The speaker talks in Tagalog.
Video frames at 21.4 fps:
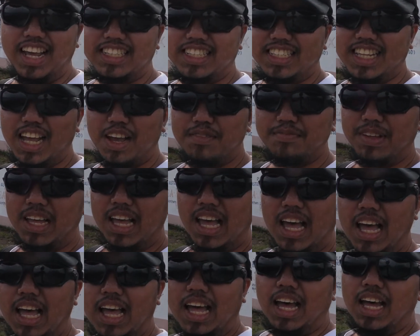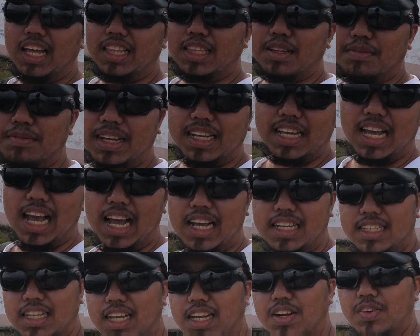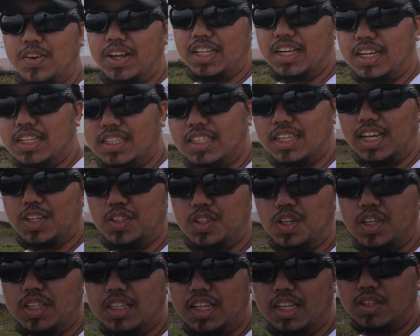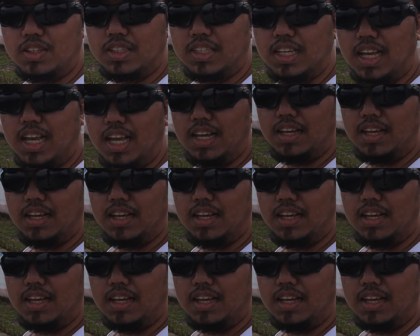next stop, uh, the Pag-asa Radar Station dito sa